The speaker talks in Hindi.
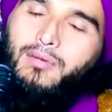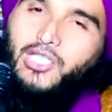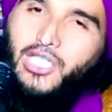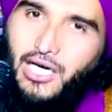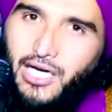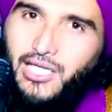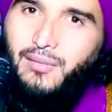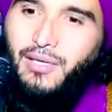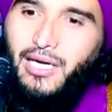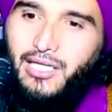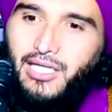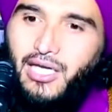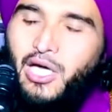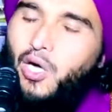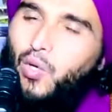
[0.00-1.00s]
में मशक्क़त में
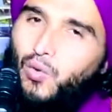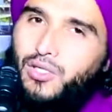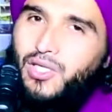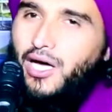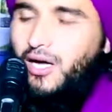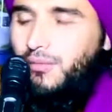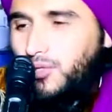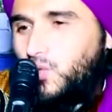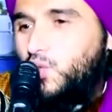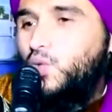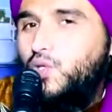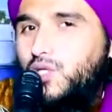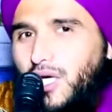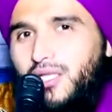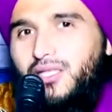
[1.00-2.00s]
रहते हैं उनके घर में
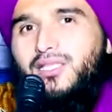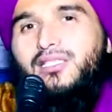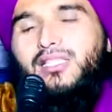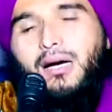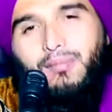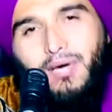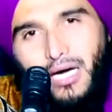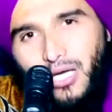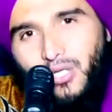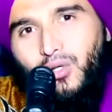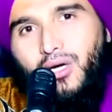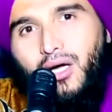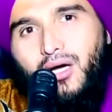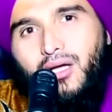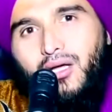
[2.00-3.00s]
दूध का इंतज़ाम करा
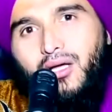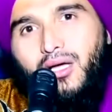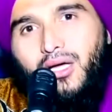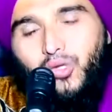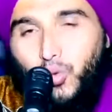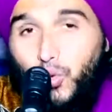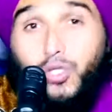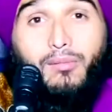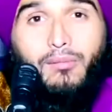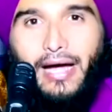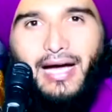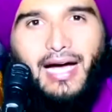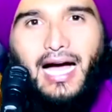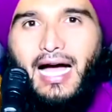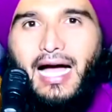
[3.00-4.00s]
दो ना दूध
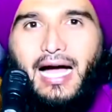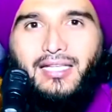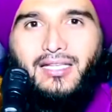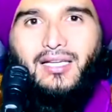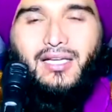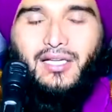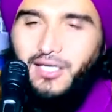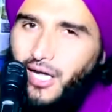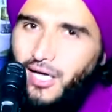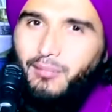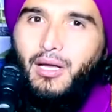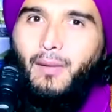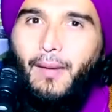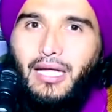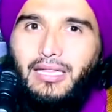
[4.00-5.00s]
महंगा है आज नहीं
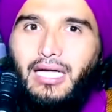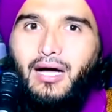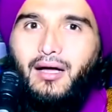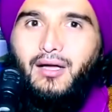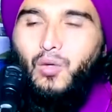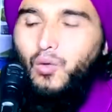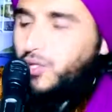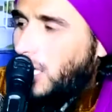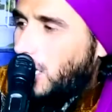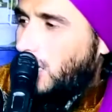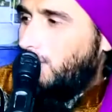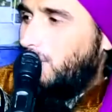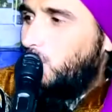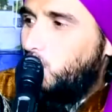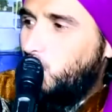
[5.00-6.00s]
मिल पाता उनके
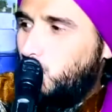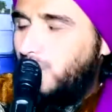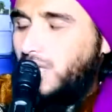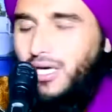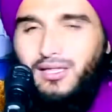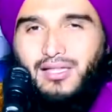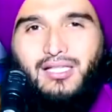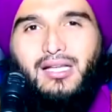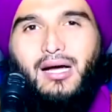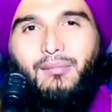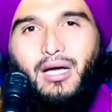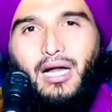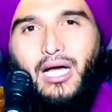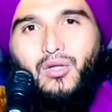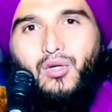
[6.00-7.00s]
घर में दूध का इंतज़ाम
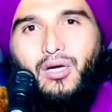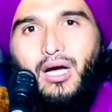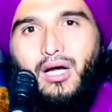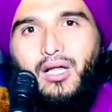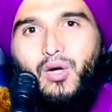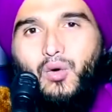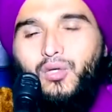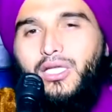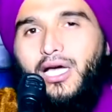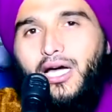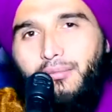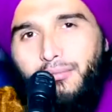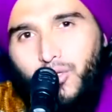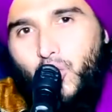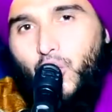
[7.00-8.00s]
करा दो ना उनके
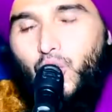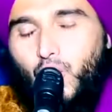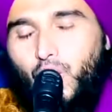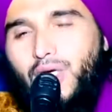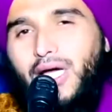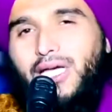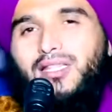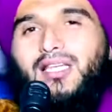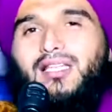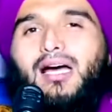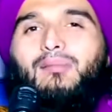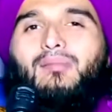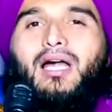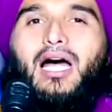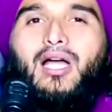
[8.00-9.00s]
घर में खजूर का
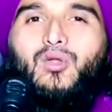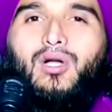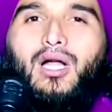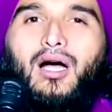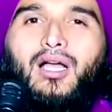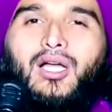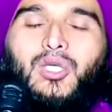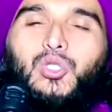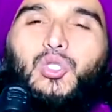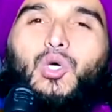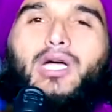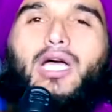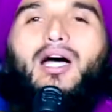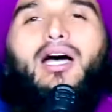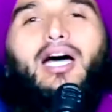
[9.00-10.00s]
इंतज़ाम करा दो ना जो
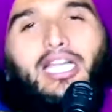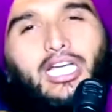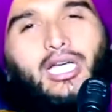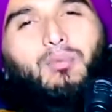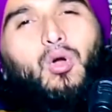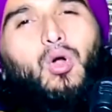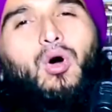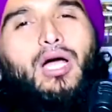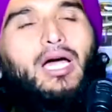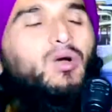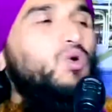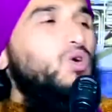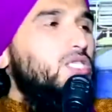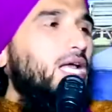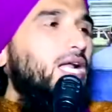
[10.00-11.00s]
कि गरीब लोग हैं
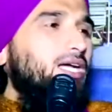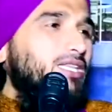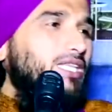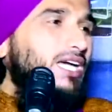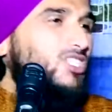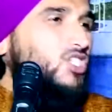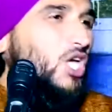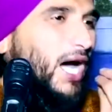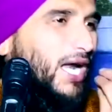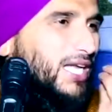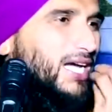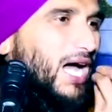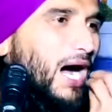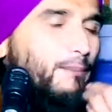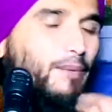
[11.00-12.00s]
रोज़ा रखते हैं अच्छा
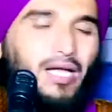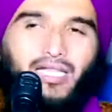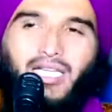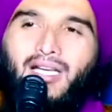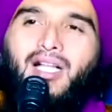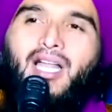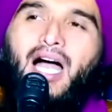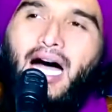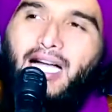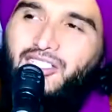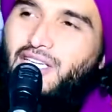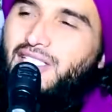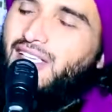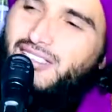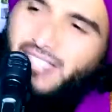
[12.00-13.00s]
नहीं खा पाते
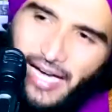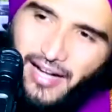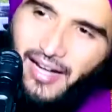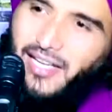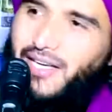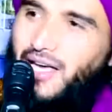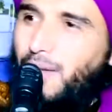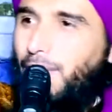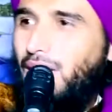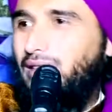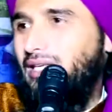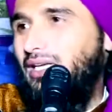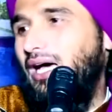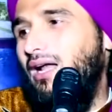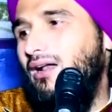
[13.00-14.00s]
अच्छे से सैर नहीं कर
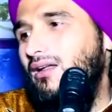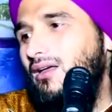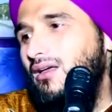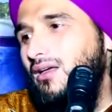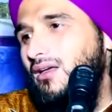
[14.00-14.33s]
पाते यार